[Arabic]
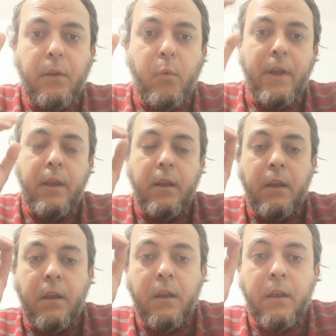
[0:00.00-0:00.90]

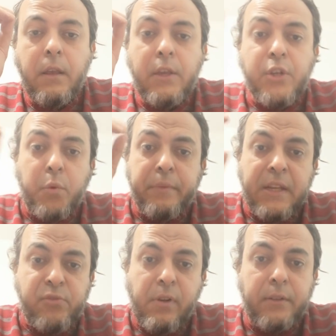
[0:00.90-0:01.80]
وهي شرك
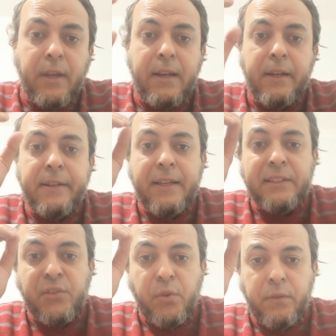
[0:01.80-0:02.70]
بالله سبحانه وتعالى لأنك
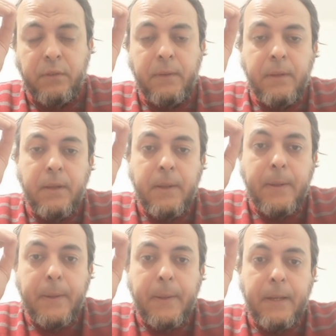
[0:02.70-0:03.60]
تظن
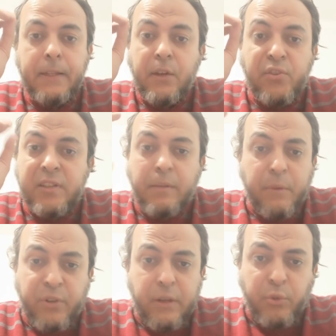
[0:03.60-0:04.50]
لأن الرسول صلى الله
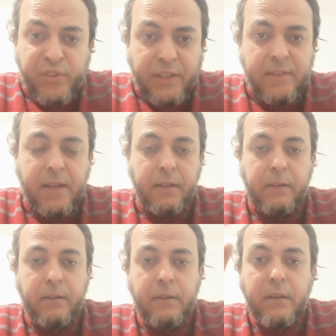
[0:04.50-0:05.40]
عليه وسلم لم يسن
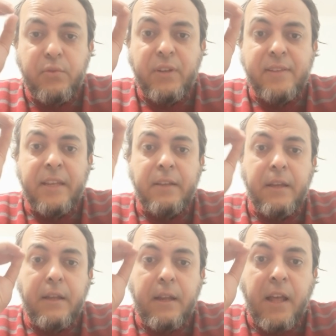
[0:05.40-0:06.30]
ذلك سن ذلك
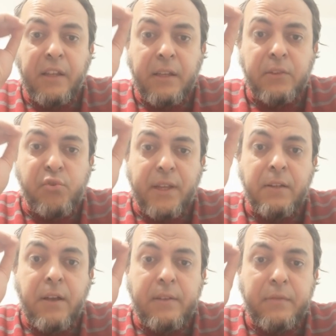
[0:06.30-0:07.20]
العقيقة تسن
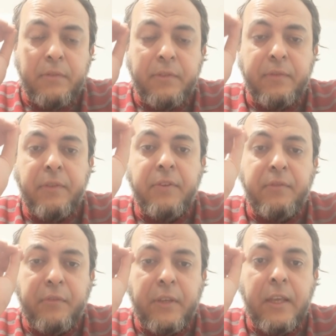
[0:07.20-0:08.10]
في, في,
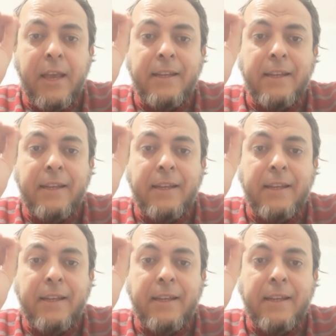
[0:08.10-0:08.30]
في